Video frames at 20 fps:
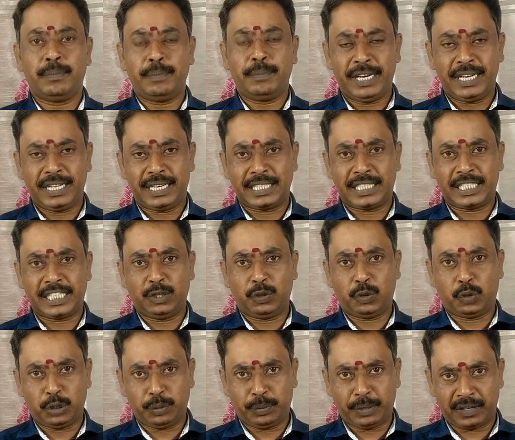மீனராசிக்கு
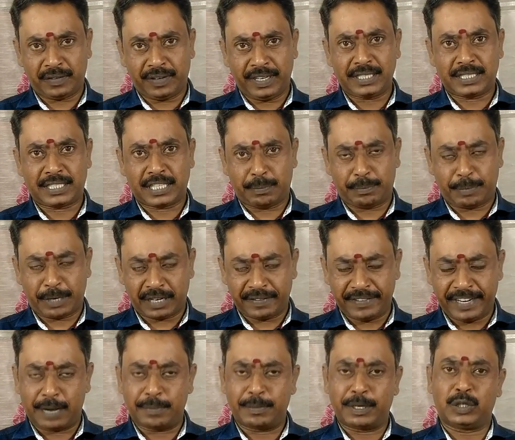குரு பகவான்
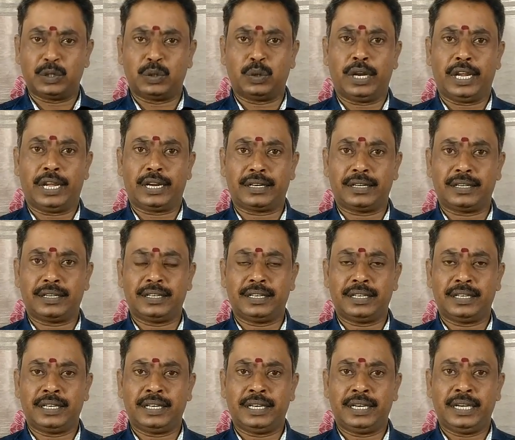சிறப்பாகவே அமர்ந்துள்ளார்
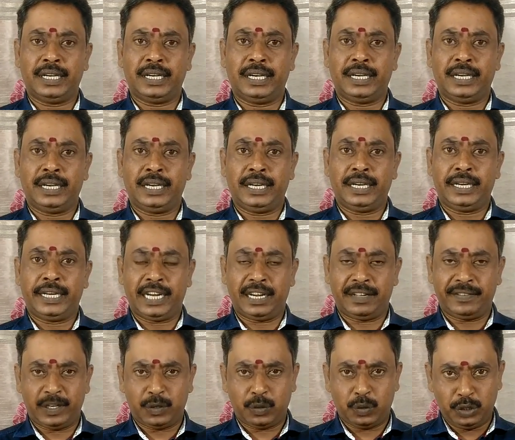
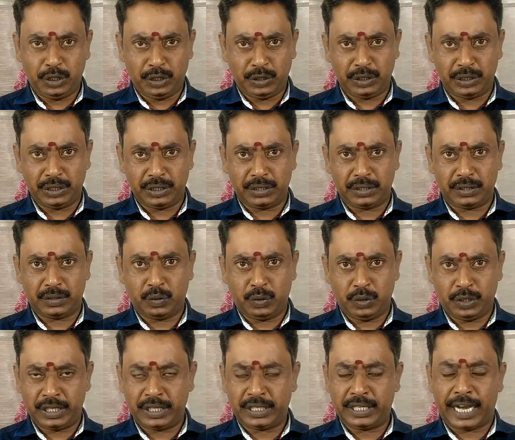எனவே குரு
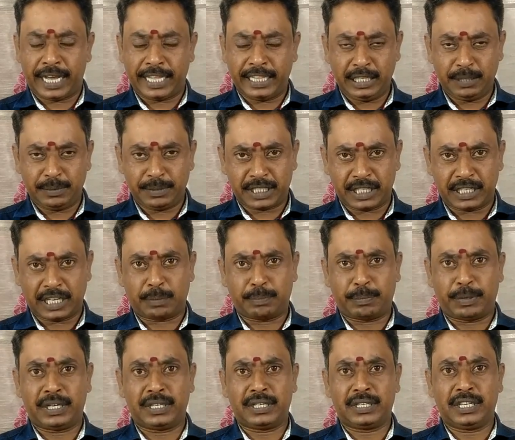உங்களுக்கு அதிகபட்ச
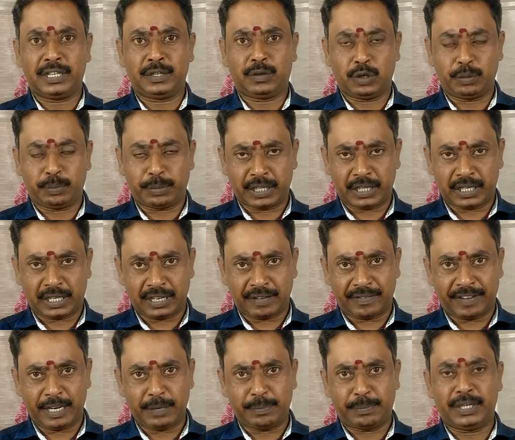நற்பலன்களை கொடுப்பதற்கான
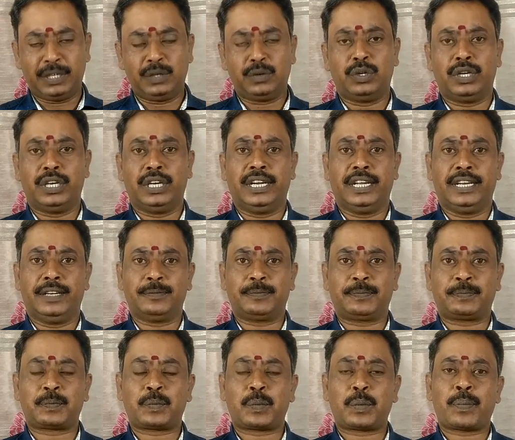வாய்ப்புகள் உள்ளன
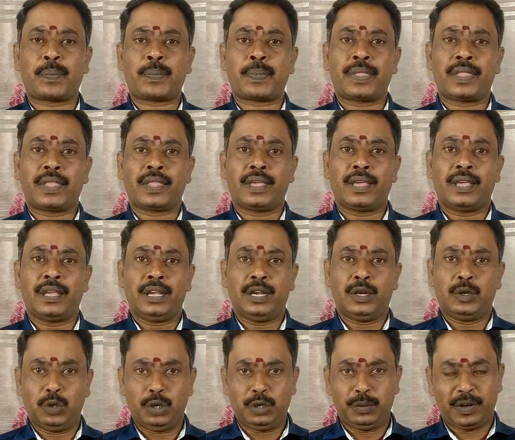
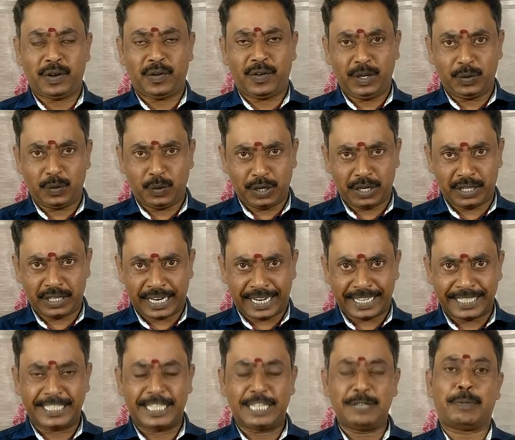குரு பகவான் உங்களது
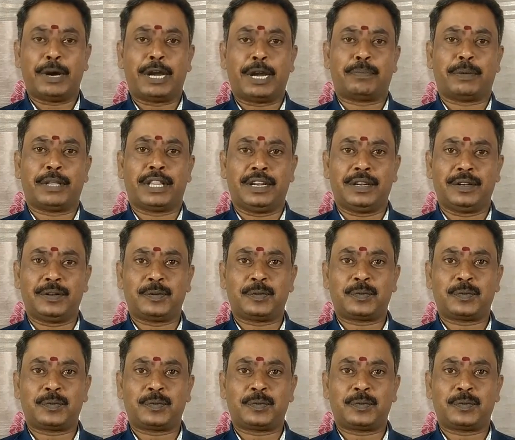ராசியை பார்ப்பதால்